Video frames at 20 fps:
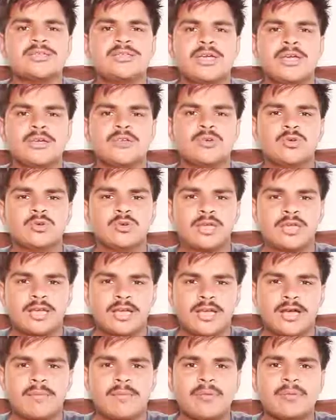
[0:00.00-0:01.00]
ये जो
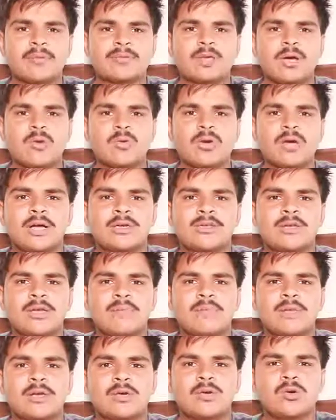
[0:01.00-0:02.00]
तरीका मैं बताऊंगा
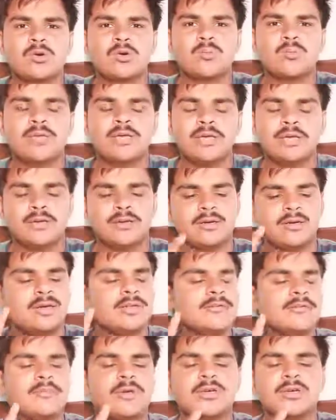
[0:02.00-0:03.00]
ये बिल्कुल भी
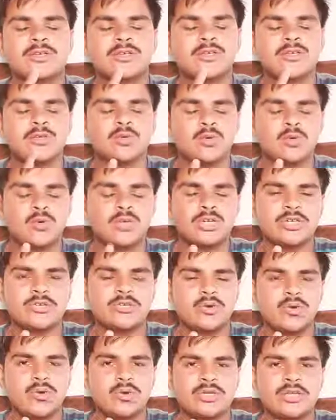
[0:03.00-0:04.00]
इसमें किसी रूट की
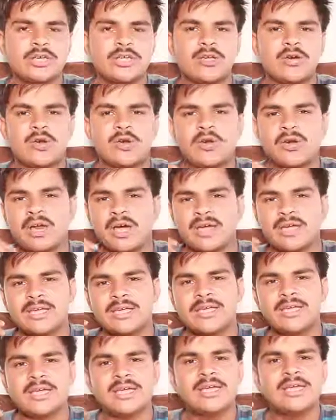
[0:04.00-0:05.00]
ज़रूरत नहीं और ना
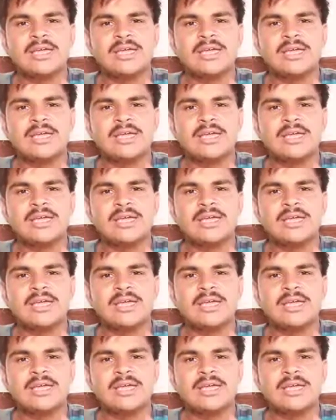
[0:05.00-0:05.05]
ही